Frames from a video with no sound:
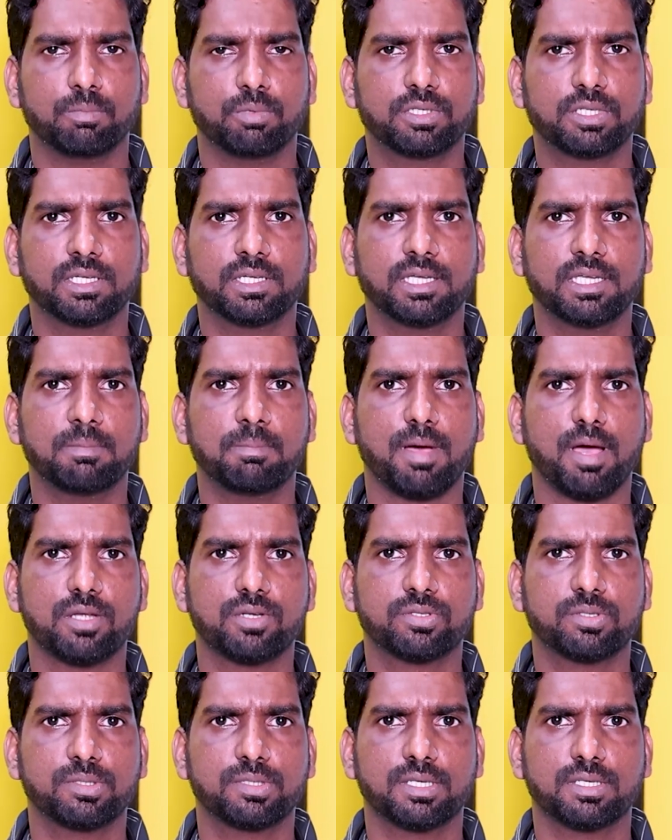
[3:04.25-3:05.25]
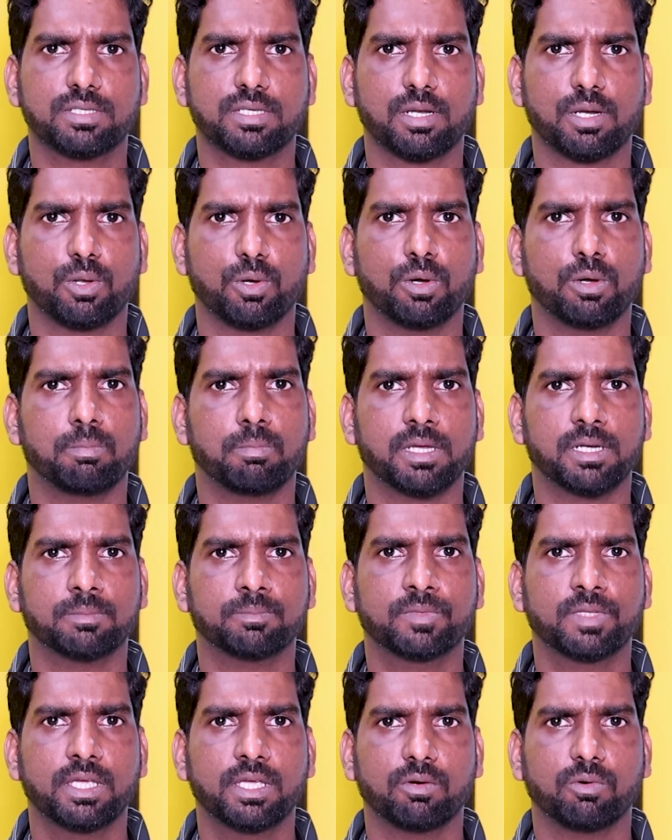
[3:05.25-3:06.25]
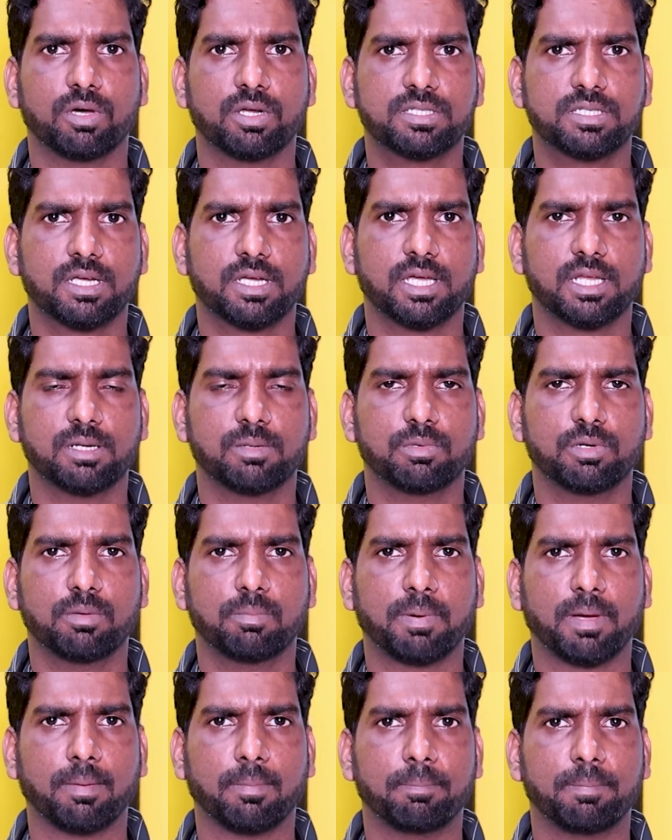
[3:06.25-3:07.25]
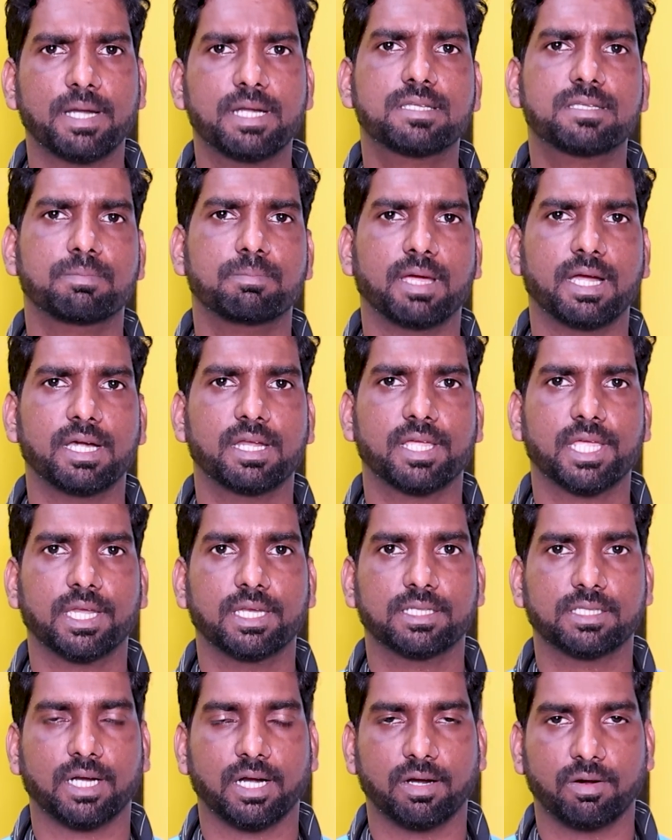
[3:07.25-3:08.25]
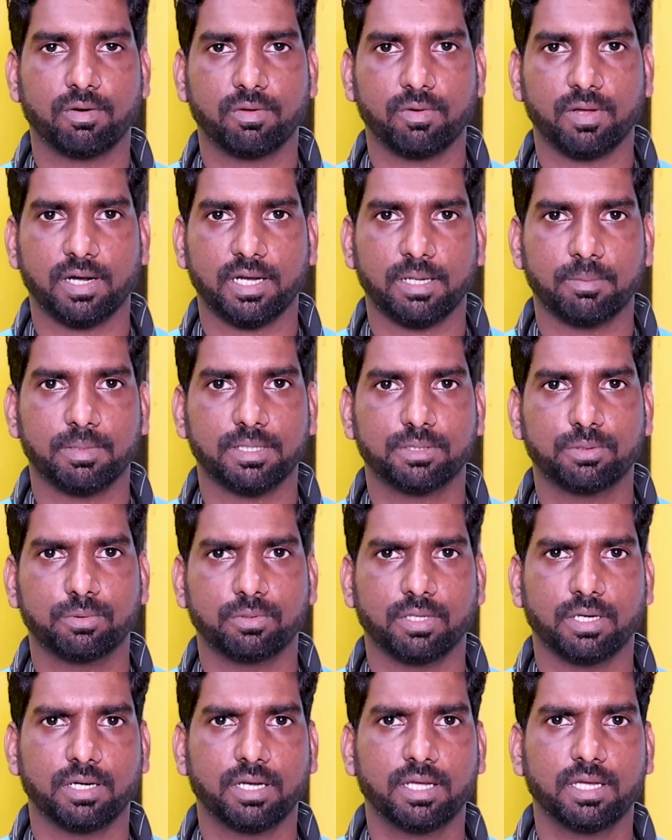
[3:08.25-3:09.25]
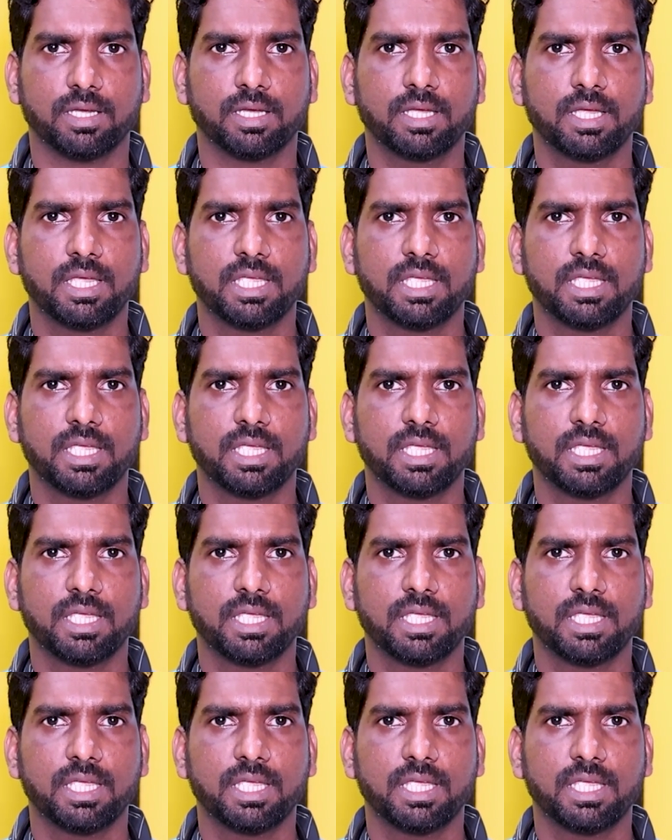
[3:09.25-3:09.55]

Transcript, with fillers: ముఖ్యంగా ఈ మాన్సూన్ సీజన్లో మనం వర్షాకాలంలో పెట్స్ బయటకు వెళ్ళి తడడం వల్ల ఏమవుతుందంటే